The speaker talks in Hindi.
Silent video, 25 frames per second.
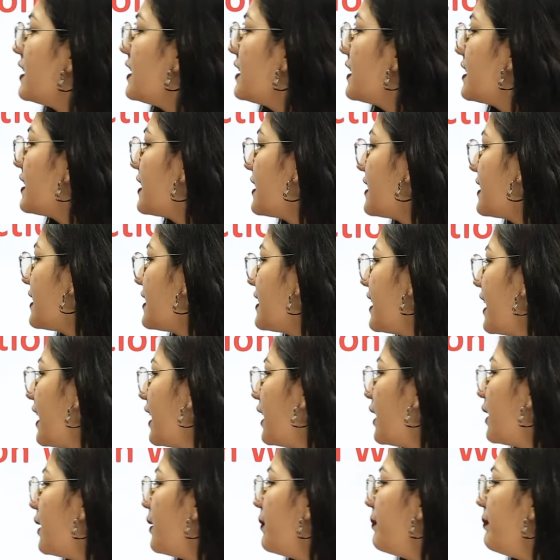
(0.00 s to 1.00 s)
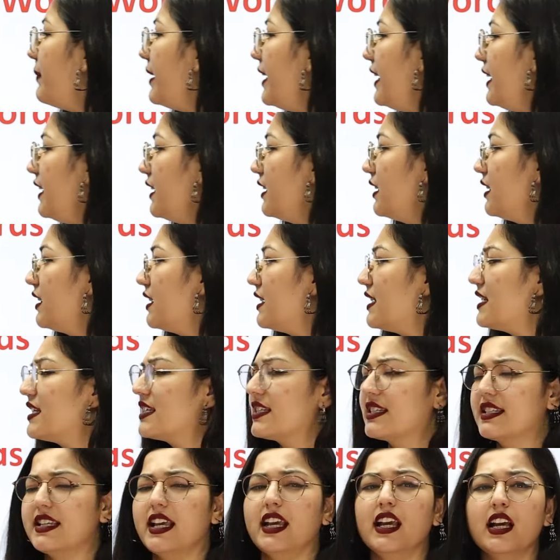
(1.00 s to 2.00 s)
डस सिंक मीन
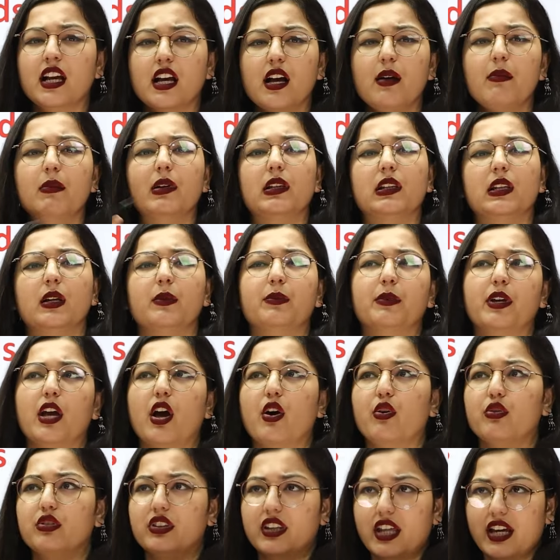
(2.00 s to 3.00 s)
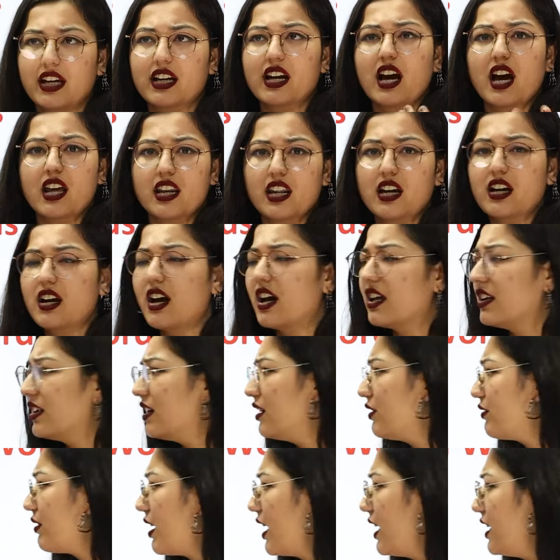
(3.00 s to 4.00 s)
सिंक का मतलब क्या होता है गाना
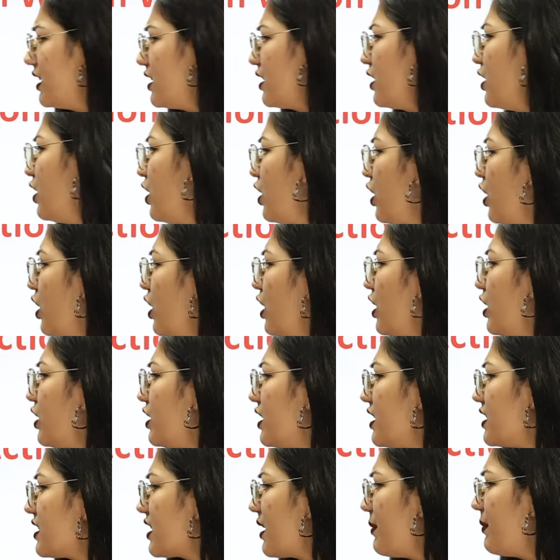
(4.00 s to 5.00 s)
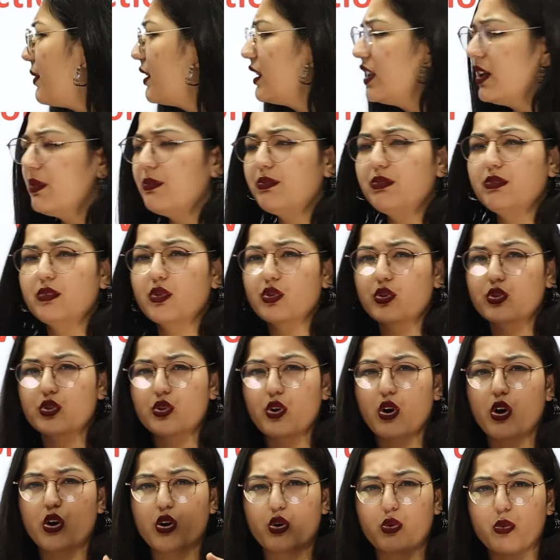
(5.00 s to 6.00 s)
गाना राइट right? इसका मतलब
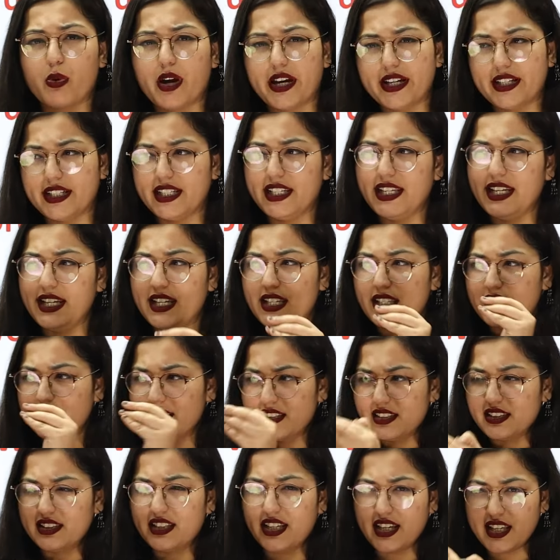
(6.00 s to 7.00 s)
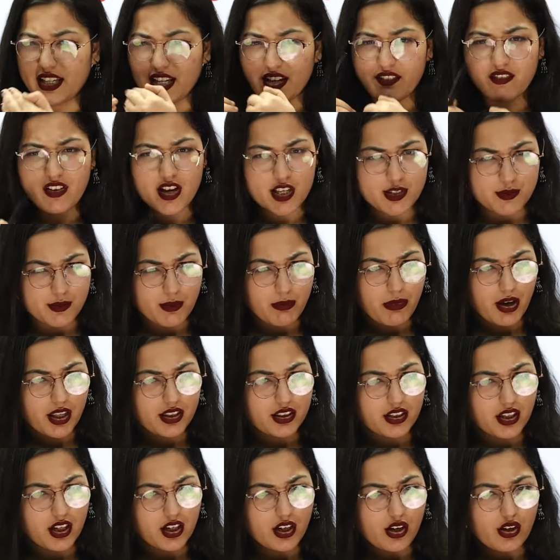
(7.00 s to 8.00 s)
टॉक क्वाइटली धीरे भाष में
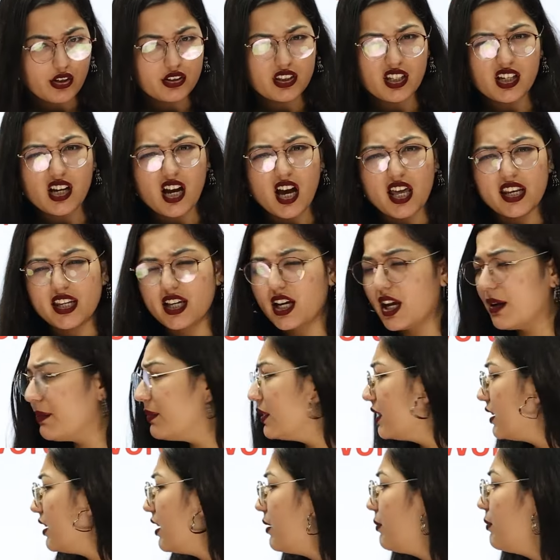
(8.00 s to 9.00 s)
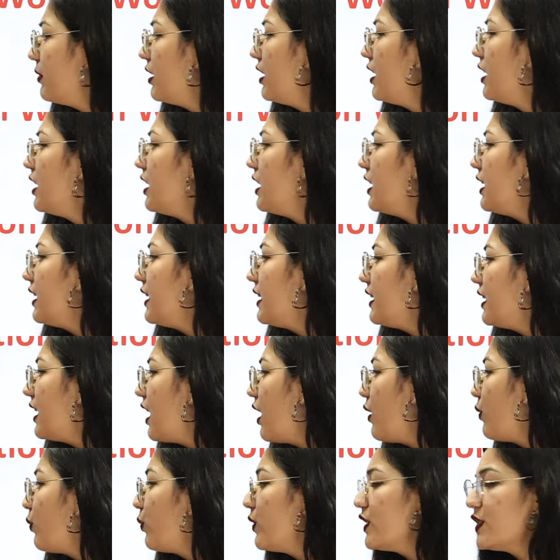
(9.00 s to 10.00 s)
बात करना होता है गाने का मतलब
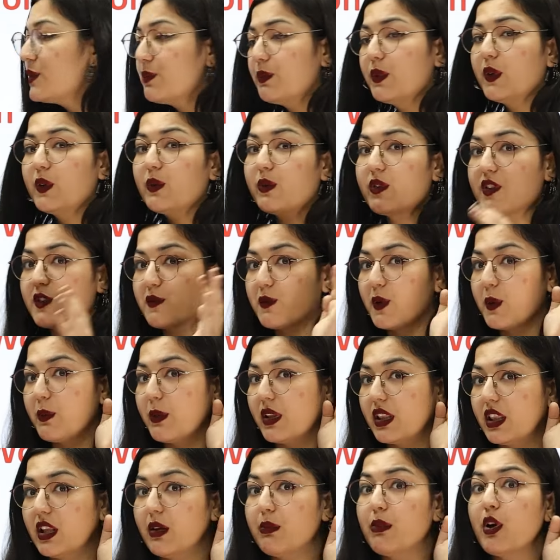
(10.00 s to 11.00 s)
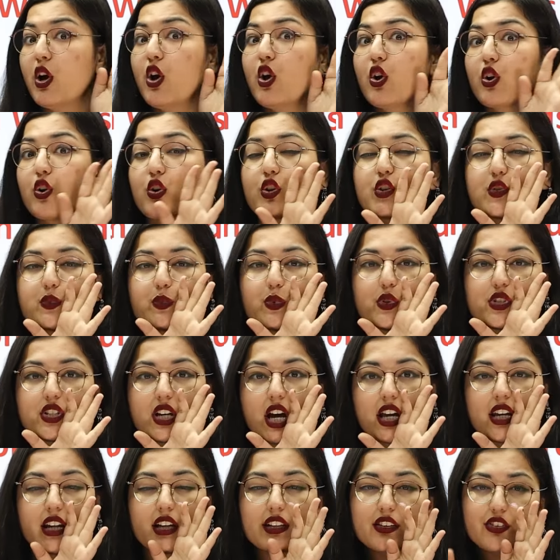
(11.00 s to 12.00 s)
या विस्पर विस्पर मतलब
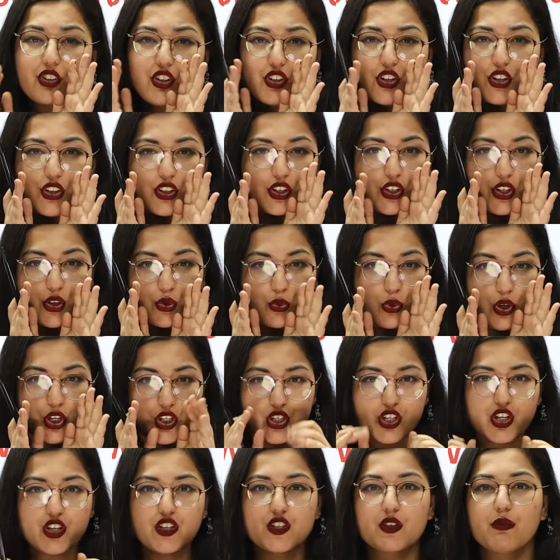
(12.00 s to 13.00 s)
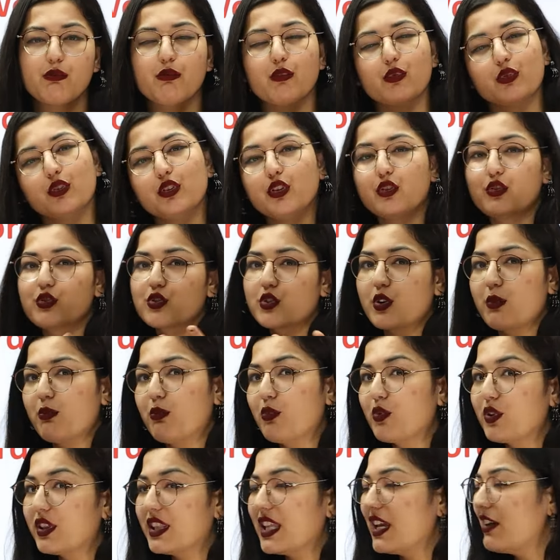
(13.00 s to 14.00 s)
खुशबुसाना धीरे धीरे कोई चीज़ हम बोलते हैं उसको
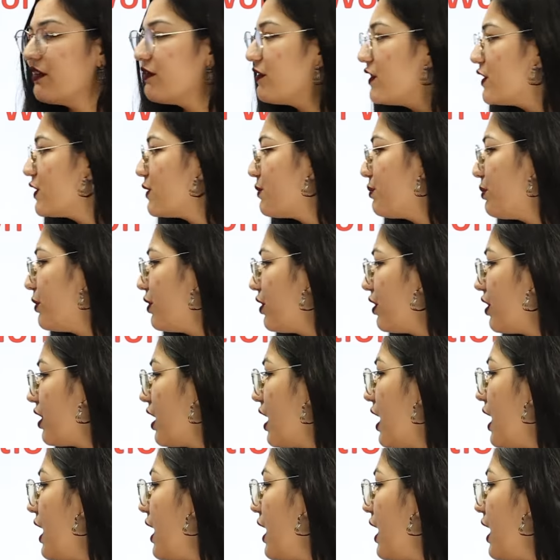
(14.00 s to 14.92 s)
हम बोलते हैं विस्पर